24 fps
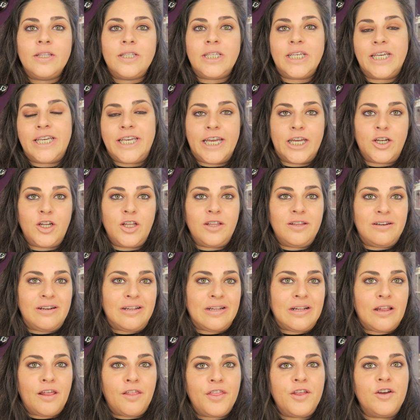Si quiero
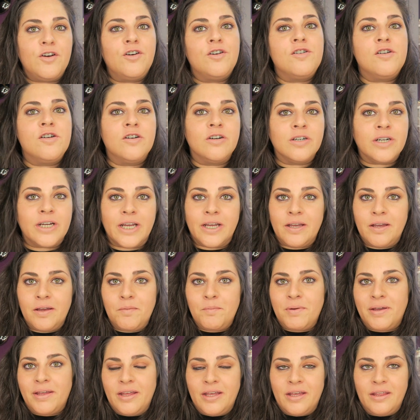hidratación
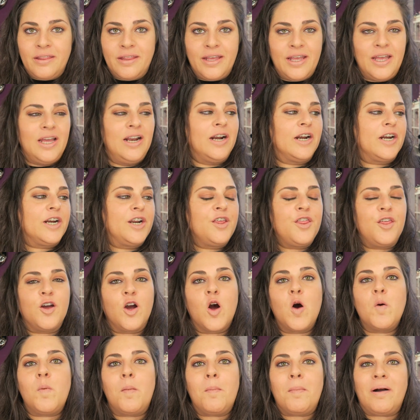que me deje el
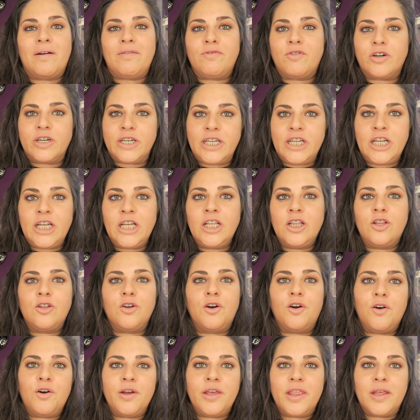rizo como más
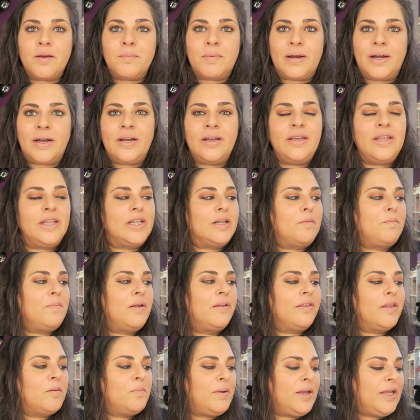bonito y demás, y
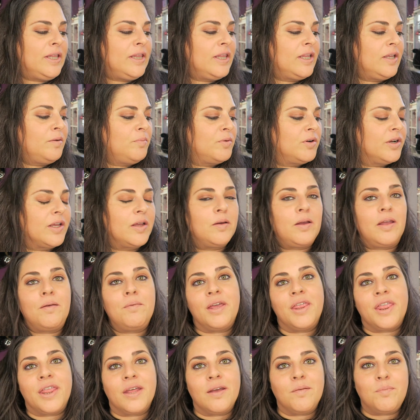también depende, porque hay
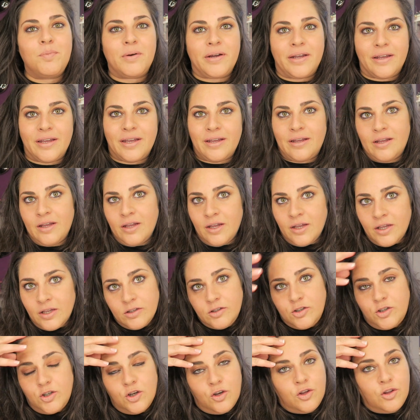veces pues
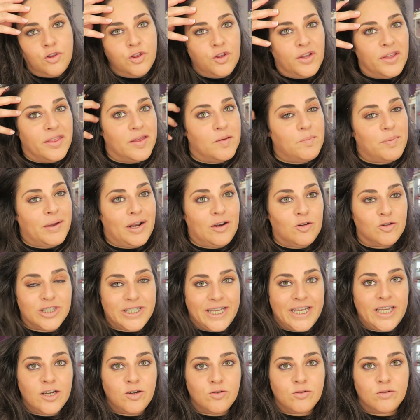yo soy de pelo
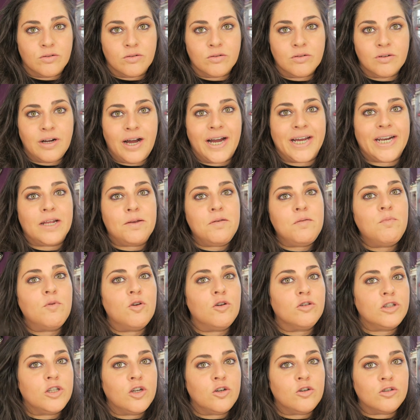seco. Ahora
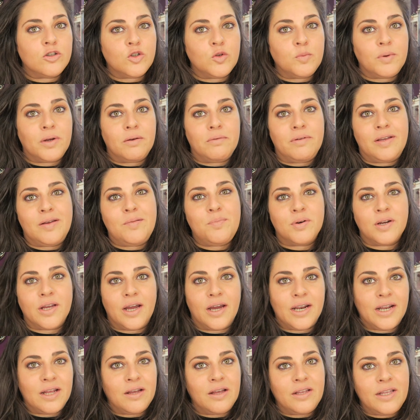mismo lo tengo súper bien
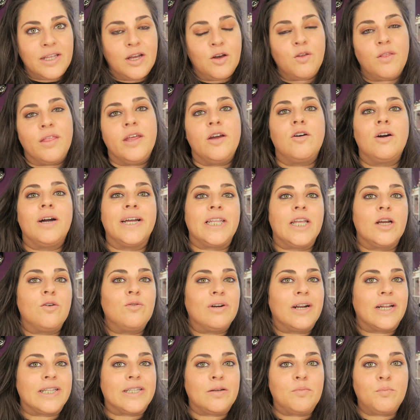porque ahora ya os digo que
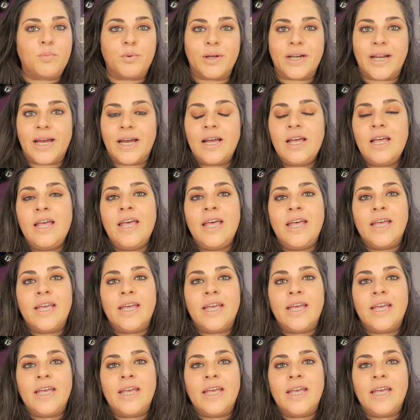tengo una temporada